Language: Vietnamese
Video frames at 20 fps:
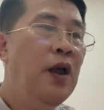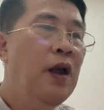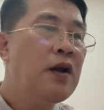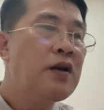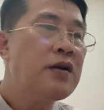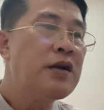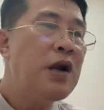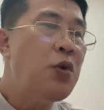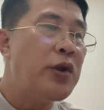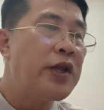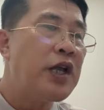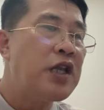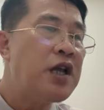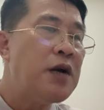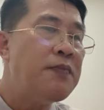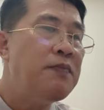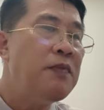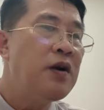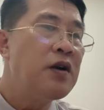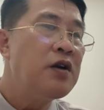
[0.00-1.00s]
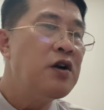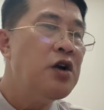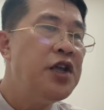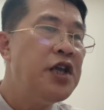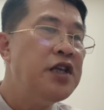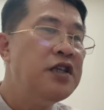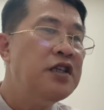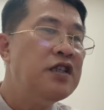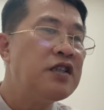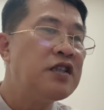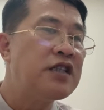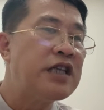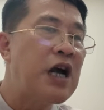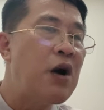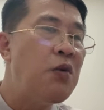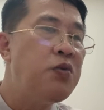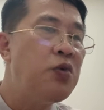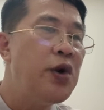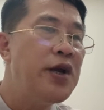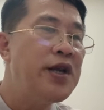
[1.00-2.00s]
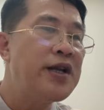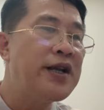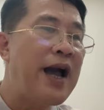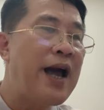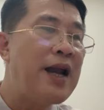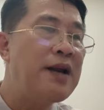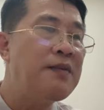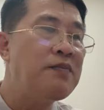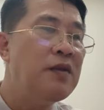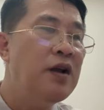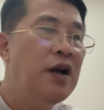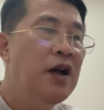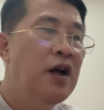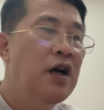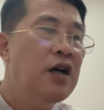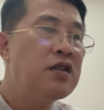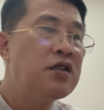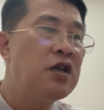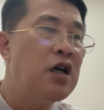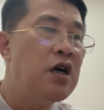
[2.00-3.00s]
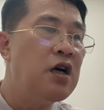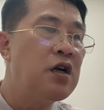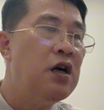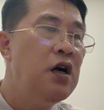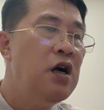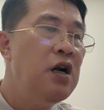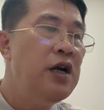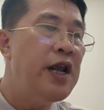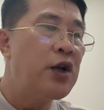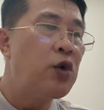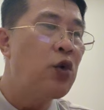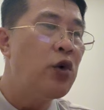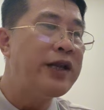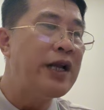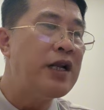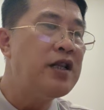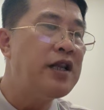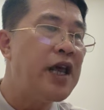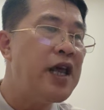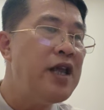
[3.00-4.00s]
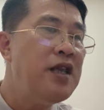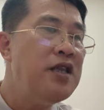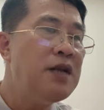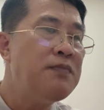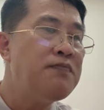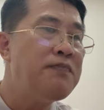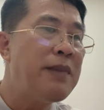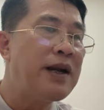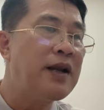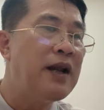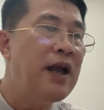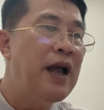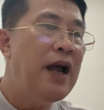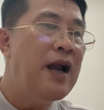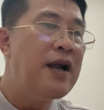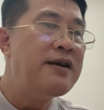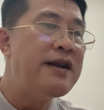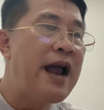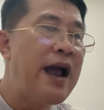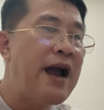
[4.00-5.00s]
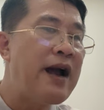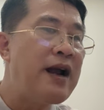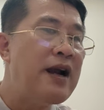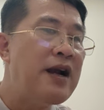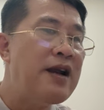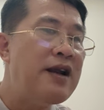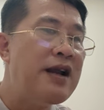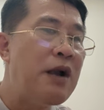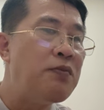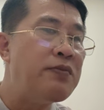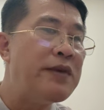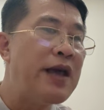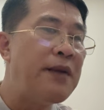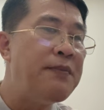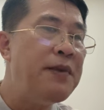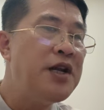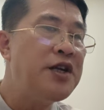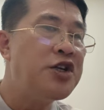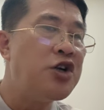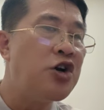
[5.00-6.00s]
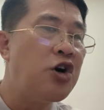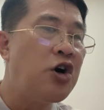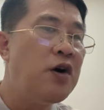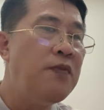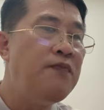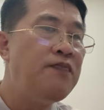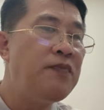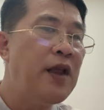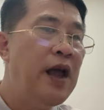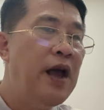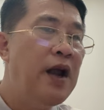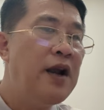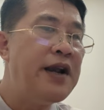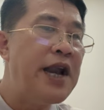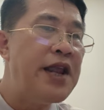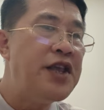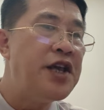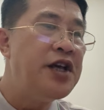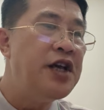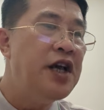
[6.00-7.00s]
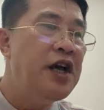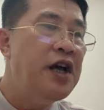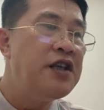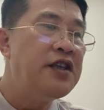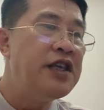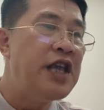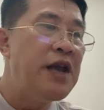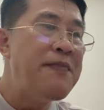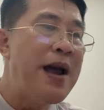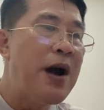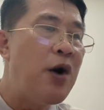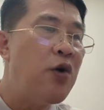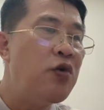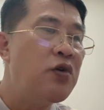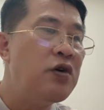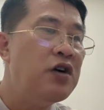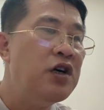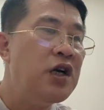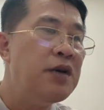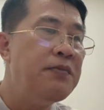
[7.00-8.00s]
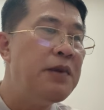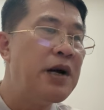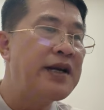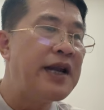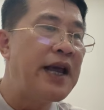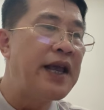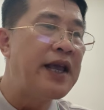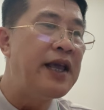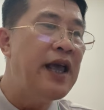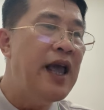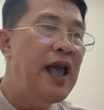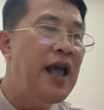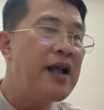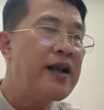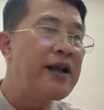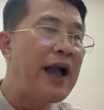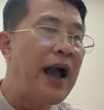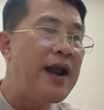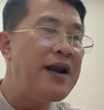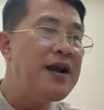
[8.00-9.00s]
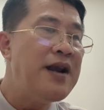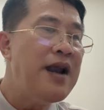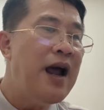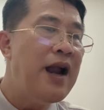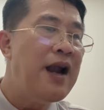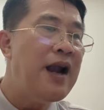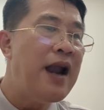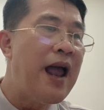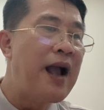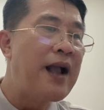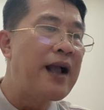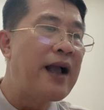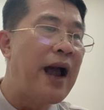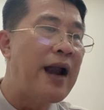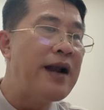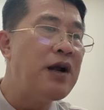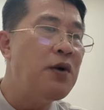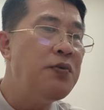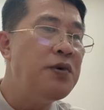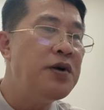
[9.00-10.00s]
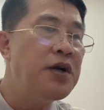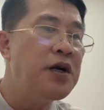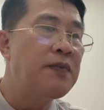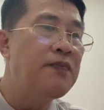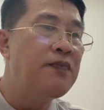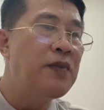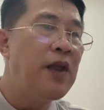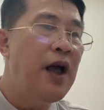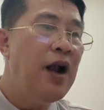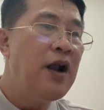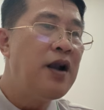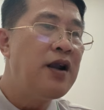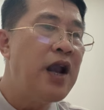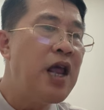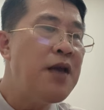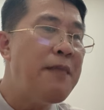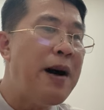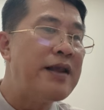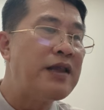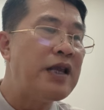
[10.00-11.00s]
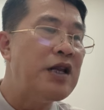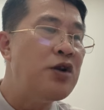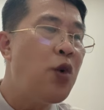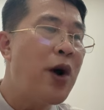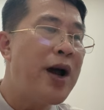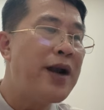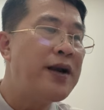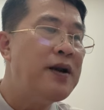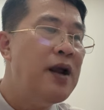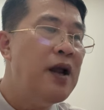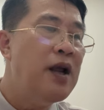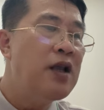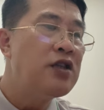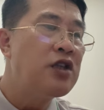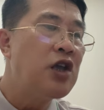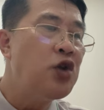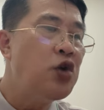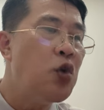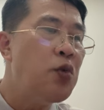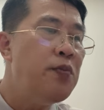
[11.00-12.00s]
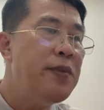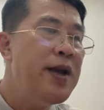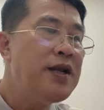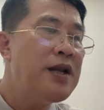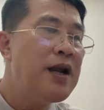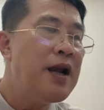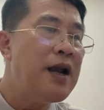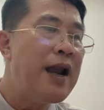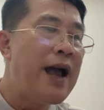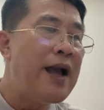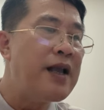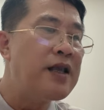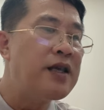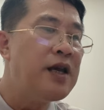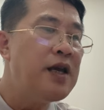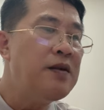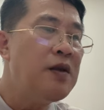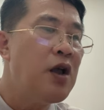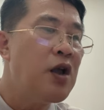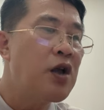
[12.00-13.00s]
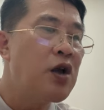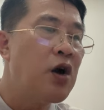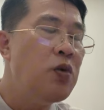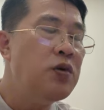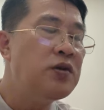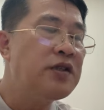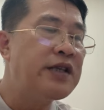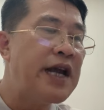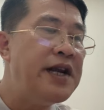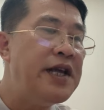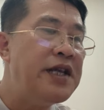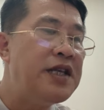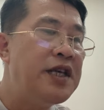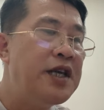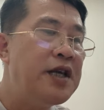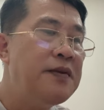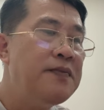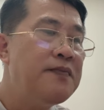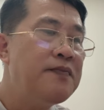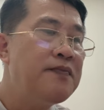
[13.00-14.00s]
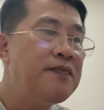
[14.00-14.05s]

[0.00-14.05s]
Đông Thả Tâm đương nhiên sẽ không khuyên can. Sự cương liệt của thành thể nhích mặt, nàng lòng giải dạ biết rõ. Nếu như Diệp nào người bực này cản là cản không được lấy bản tính oan, cho dù biết là chết cũng sẽ đi chiến.